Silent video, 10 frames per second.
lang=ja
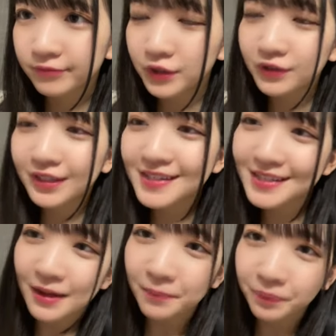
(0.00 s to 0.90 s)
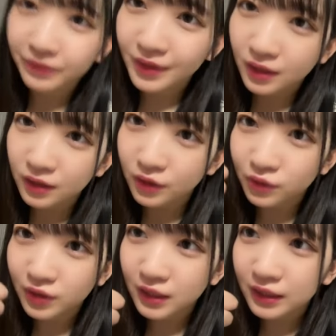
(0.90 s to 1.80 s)
入金した入
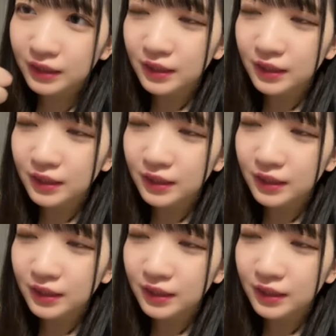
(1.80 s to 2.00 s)
金